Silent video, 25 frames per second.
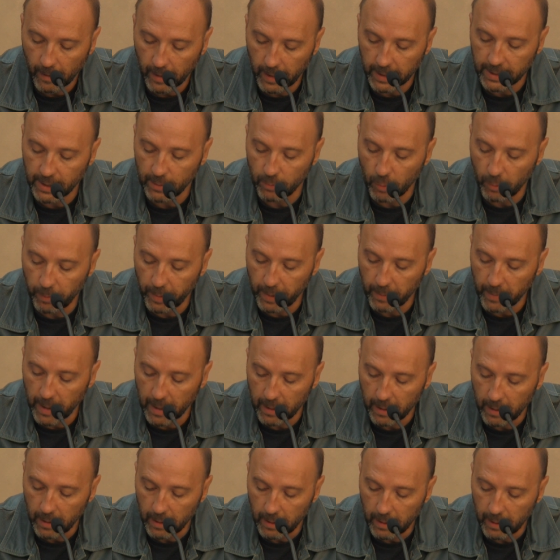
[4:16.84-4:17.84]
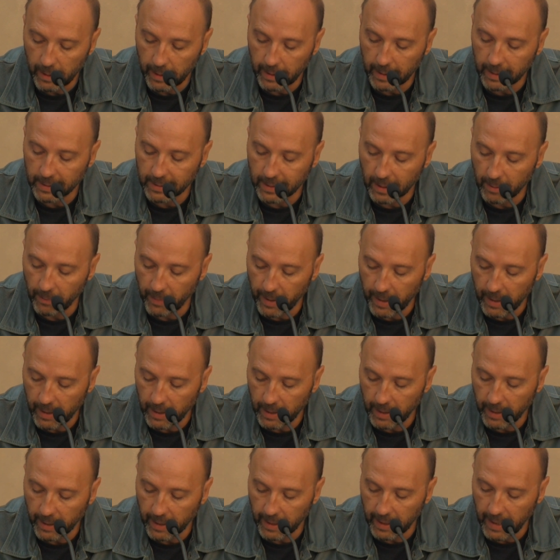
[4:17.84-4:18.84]
L'attimo prima era tra me
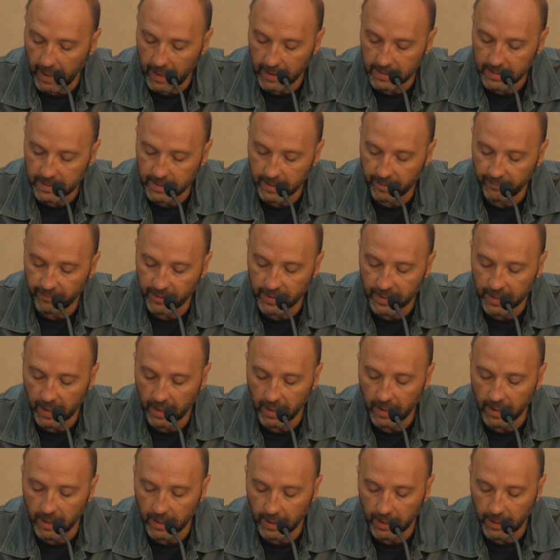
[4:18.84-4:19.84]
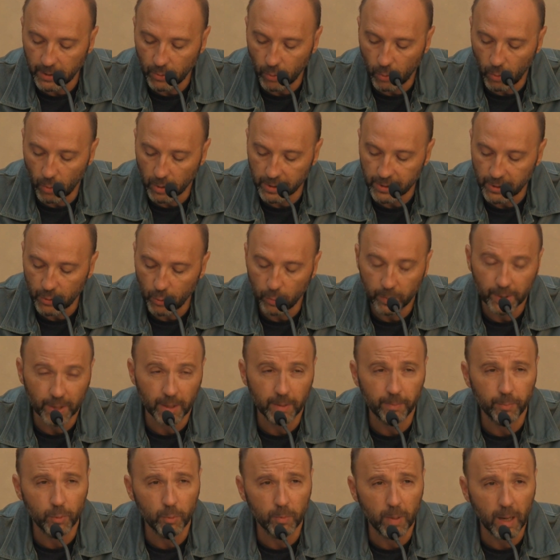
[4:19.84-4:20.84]
e le ragazze a fissare incredulo la schiuma
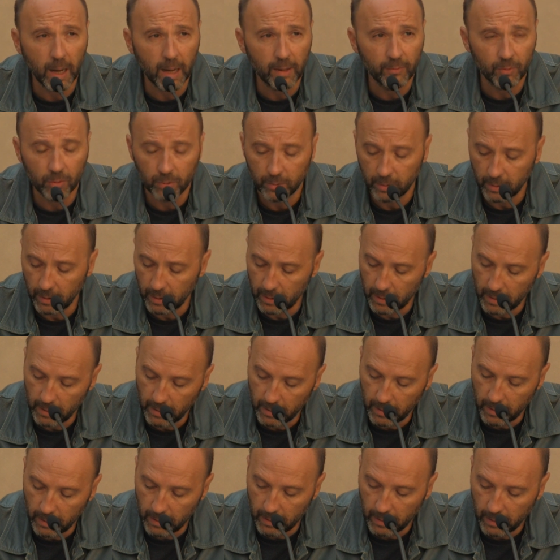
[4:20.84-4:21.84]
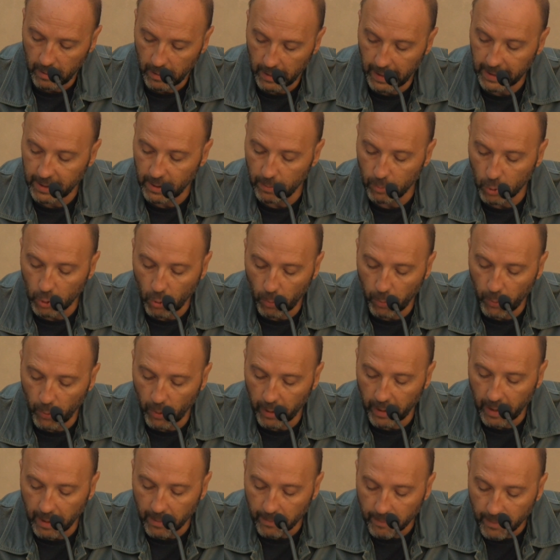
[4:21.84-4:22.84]
del più bravo L'attimo
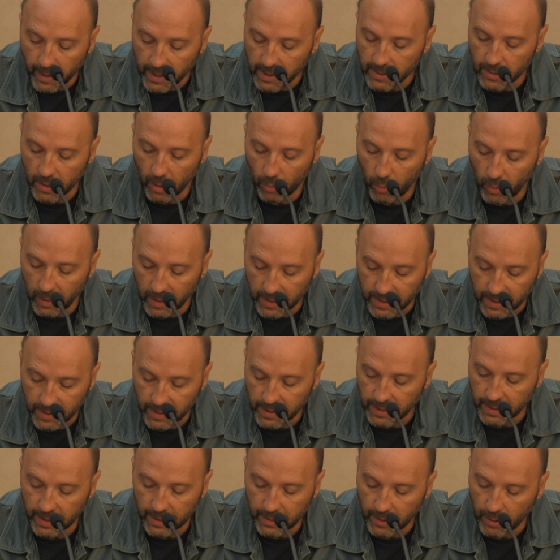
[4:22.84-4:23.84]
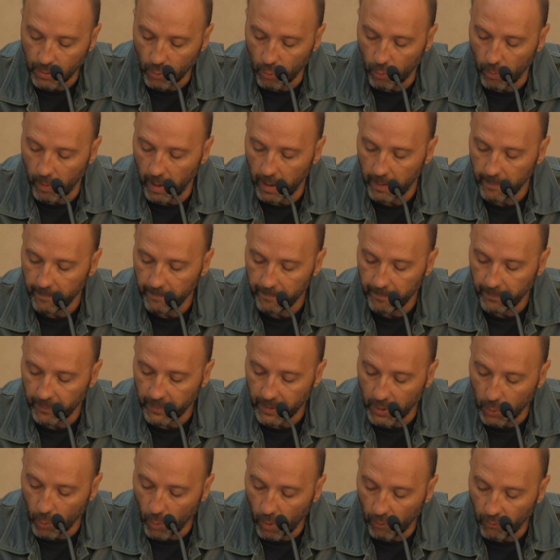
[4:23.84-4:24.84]
dopo era in mezzo a quella stessa schiuma,
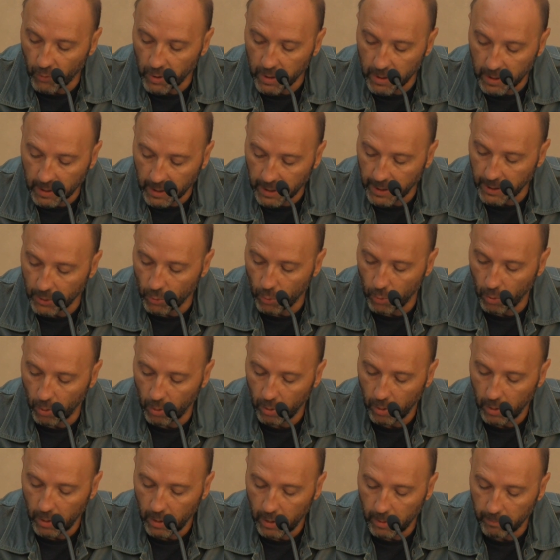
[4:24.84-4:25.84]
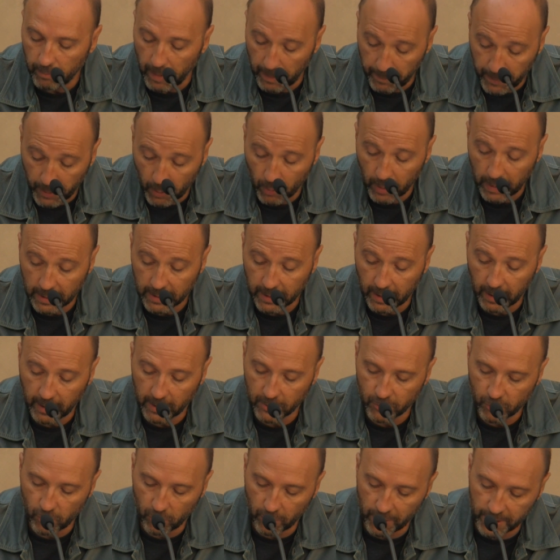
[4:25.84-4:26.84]
di nuovo incredulo, ma per un'altra
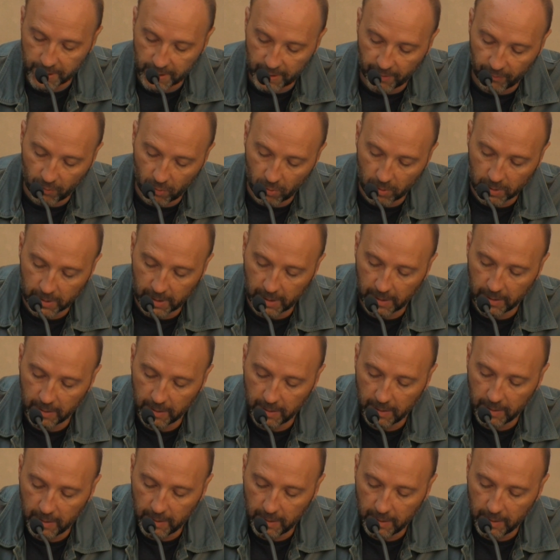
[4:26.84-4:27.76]
ragione stavolta.